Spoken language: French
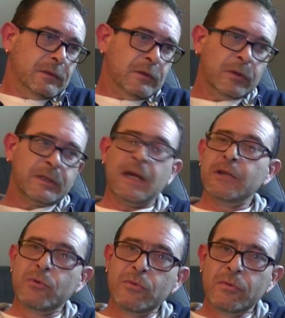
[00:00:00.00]
Donc c'est à
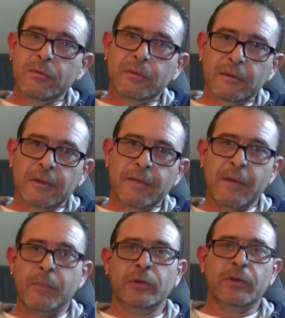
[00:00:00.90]
nous, les
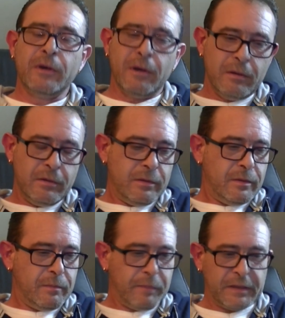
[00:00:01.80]
vapoteurs
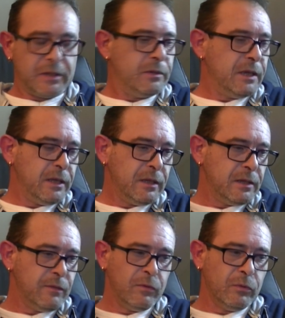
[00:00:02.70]
euh, passionnés
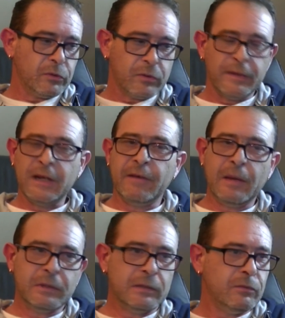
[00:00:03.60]
qui voulons sauver la
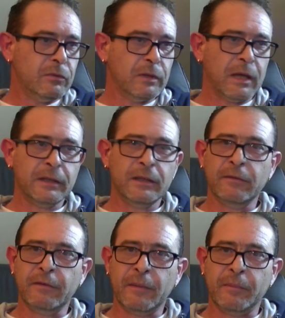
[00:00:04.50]
vape, qui voulons garder une
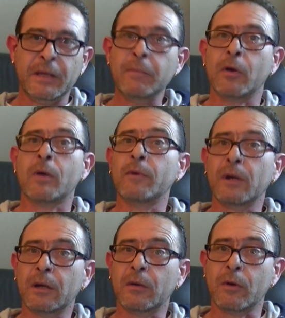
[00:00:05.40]
vape libre comme on
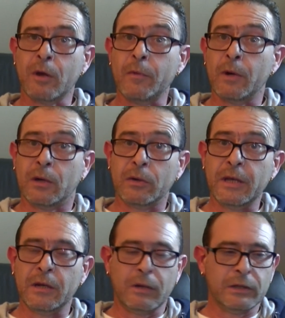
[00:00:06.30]
la, comme on la connaît
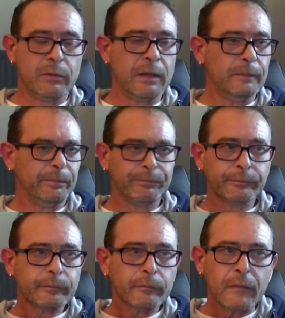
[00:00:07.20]
à l'heure actuelle,
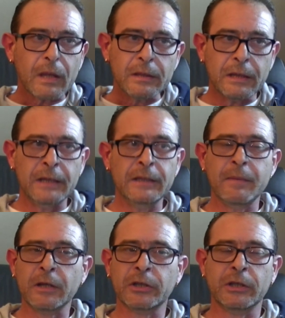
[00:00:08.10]
d'aller
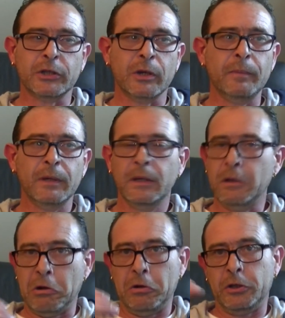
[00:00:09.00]
démarcher les shops.
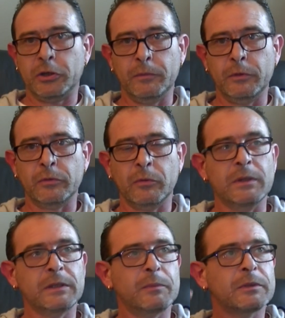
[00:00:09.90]
Alors les shops de son
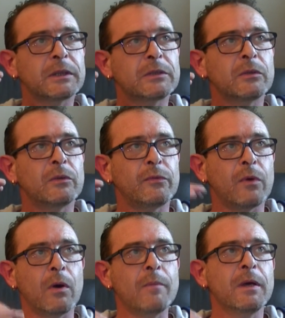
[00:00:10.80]
coin, c'est pour ça que sur le
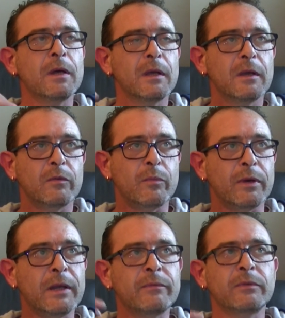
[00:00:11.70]
forum, vous
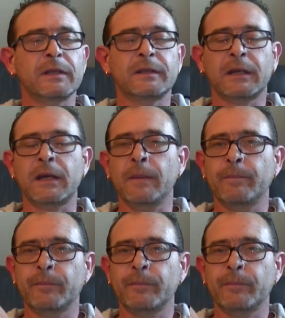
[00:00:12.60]
pouvez aller vous inscrire.